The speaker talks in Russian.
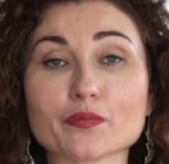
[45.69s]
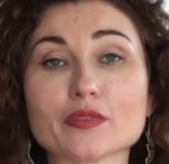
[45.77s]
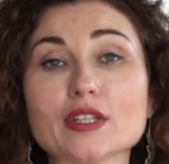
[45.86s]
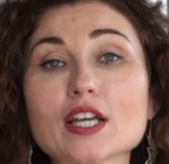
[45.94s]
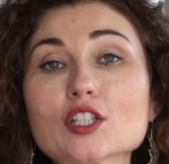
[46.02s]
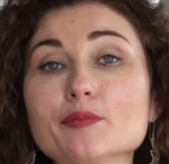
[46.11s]

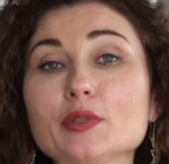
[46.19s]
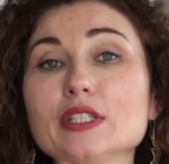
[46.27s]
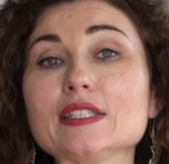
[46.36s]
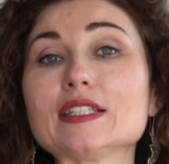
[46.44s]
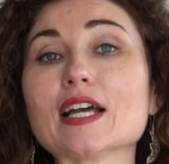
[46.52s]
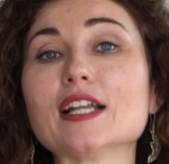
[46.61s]
Даже
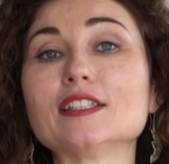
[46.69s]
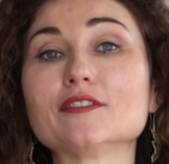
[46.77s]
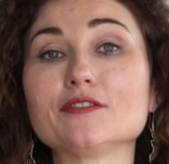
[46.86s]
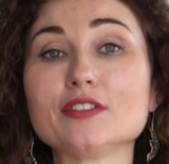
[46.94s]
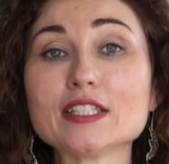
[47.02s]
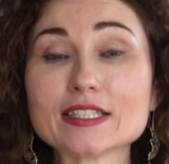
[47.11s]
при
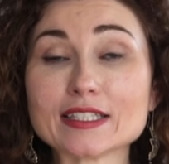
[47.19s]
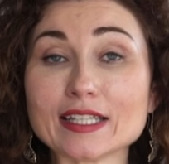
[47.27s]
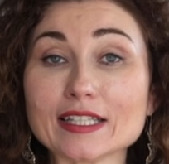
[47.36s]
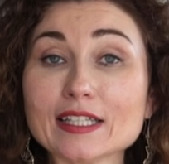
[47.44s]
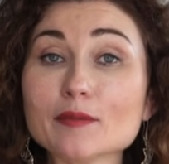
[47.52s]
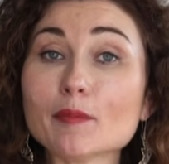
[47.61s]
идеальном
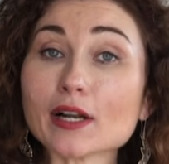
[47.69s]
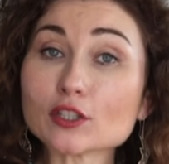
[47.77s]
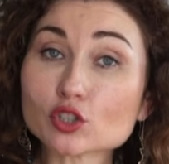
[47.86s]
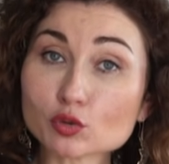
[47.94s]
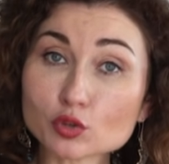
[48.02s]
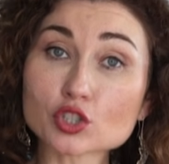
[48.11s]
весе
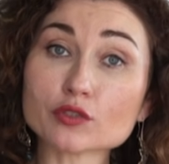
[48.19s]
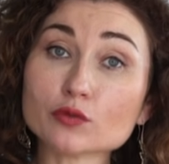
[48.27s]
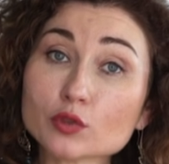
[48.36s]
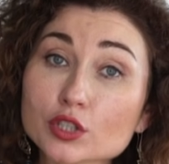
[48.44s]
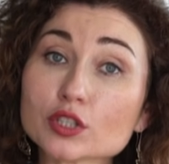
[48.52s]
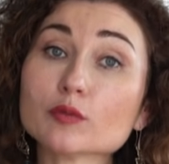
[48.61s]
небольшой
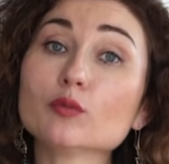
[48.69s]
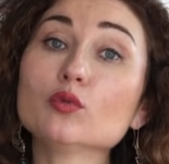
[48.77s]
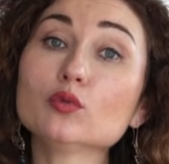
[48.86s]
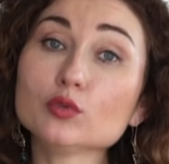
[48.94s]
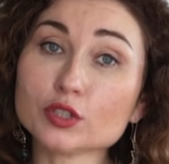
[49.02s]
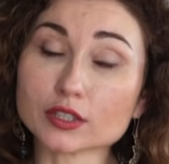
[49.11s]
животик
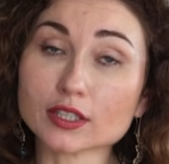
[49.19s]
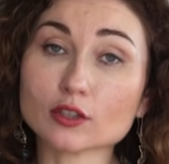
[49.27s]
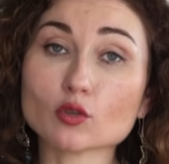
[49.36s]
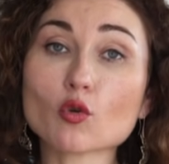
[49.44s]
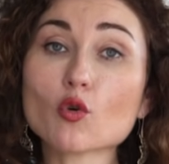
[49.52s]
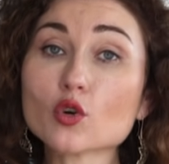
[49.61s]
будет,
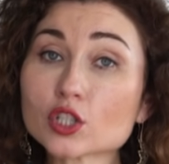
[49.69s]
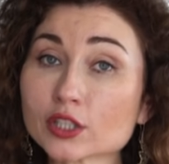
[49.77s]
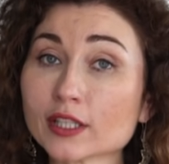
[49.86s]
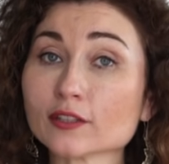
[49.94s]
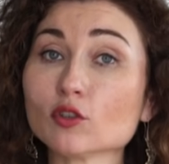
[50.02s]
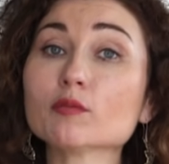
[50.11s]
но кожа
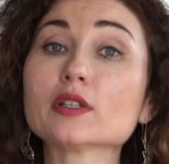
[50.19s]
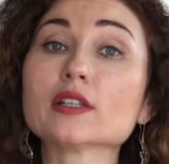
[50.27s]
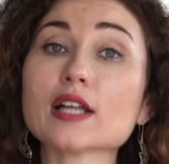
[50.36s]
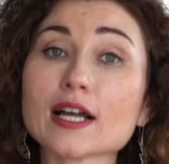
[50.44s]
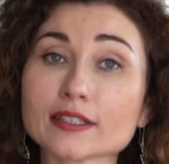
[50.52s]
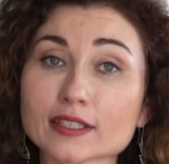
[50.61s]
на нем
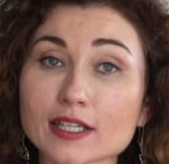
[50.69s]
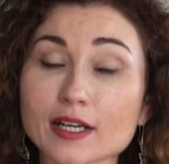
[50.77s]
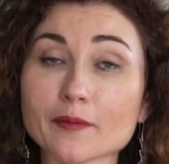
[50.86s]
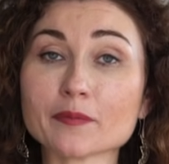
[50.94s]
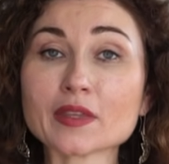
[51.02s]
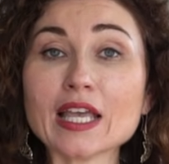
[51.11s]
гладкая.